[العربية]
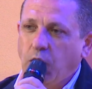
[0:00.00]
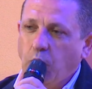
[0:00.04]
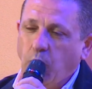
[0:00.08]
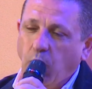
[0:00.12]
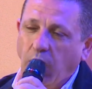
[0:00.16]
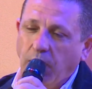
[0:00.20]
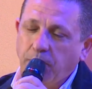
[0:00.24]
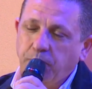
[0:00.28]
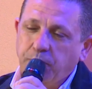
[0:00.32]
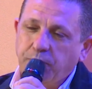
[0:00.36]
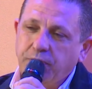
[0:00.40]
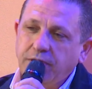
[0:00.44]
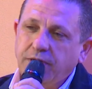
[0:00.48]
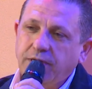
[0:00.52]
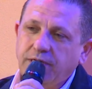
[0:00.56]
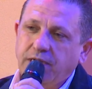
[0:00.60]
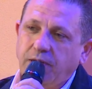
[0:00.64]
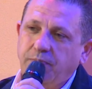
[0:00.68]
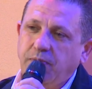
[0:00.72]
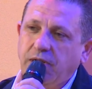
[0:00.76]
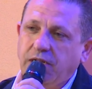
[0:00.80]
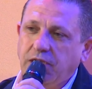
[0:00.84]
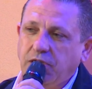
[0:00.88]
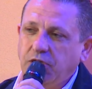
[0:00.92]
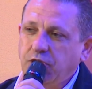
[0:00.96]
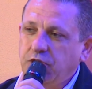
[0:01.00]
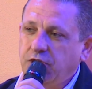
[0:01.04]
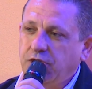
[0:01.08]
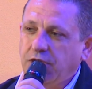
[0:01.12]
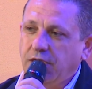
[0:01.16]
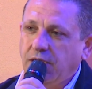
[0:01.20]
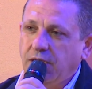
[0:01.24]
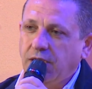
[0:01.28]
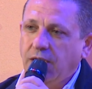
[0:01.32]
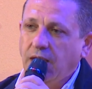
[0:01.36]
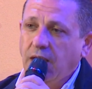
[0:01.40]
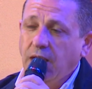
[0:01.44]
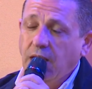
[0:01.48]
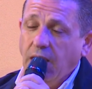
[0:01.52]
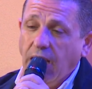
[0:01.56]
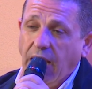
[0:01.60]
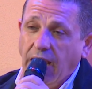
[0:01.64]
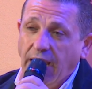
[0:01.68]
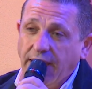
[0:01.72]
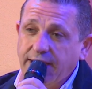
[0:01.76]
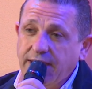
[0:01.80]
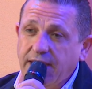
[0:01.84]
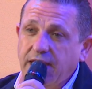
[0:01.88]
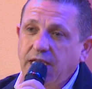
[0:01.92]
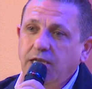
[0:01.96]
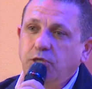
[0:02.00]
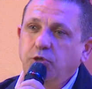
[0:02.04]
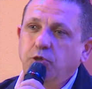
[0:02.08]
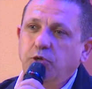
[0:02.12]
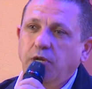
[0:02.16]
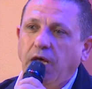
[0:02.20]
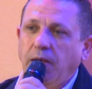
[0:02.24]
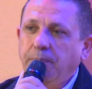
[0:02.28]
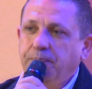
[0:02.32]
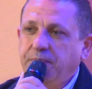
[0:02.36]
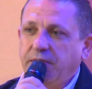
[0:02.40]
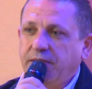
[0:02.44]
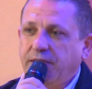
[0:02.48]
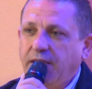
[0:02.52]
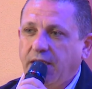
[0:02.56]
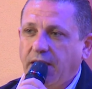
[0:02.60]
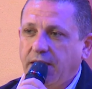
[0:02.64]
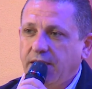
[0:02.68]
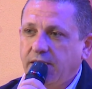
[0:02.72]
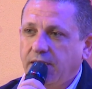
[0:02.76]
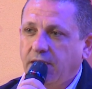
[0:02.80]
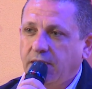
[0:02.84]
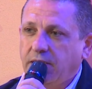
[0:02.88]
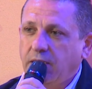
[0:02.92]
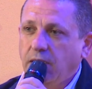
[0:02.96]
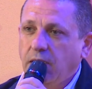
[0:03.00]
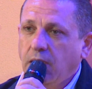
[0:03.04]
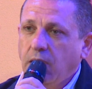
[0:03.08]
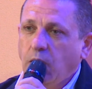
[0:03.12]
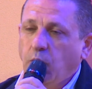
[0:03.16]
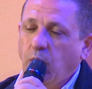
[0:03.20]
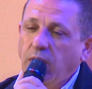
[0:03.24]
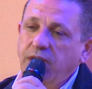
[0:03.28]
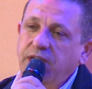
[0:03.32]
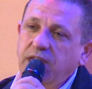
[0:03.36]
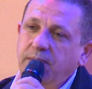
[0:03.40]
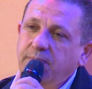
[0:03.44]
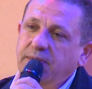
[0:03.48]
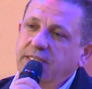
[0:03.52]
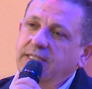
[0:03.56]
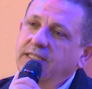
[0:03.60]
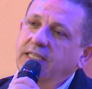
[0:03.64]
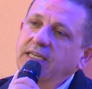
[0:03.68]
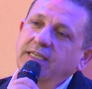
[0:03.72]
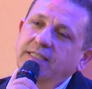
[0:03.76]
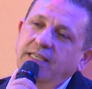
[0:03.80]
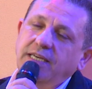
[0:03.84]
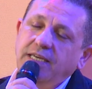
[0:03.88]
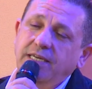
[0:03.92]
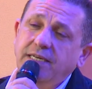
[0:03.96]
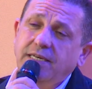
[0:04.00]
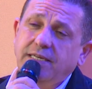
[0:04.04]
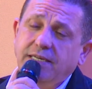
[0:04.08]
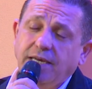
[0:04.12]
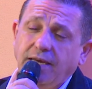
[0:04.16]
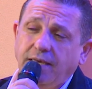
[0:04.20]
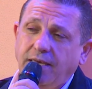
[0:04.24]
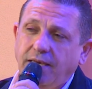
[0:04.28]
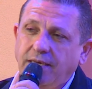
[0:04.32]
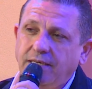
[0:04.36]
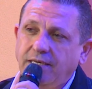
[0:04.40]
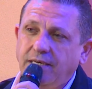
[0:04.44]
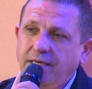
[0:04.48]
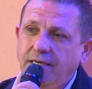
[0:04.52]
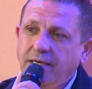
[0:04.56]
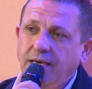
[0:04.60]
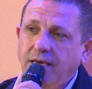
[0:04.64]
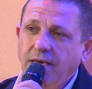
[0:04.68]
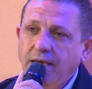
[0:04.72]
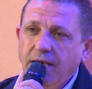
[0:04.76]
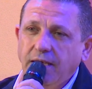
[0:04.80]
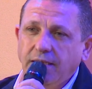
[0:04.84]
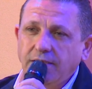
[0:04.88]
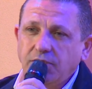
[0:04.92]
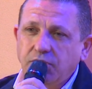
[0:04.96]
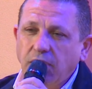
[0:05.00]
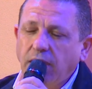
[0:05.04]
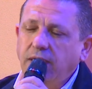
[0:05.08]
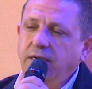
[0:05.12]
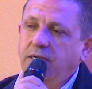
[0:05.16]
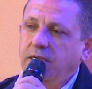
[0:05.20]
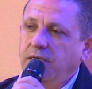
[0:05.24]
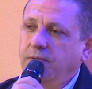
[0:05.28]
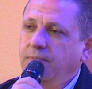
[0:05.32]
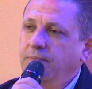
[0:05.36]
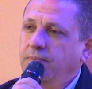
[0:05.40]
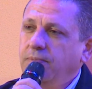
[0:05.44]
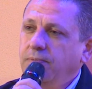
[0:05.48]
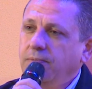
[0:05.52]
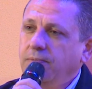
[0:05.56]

وعم تقرا بالانجيل حياتهم عم تتغير وانا بدي ادعيك يا خيي جرب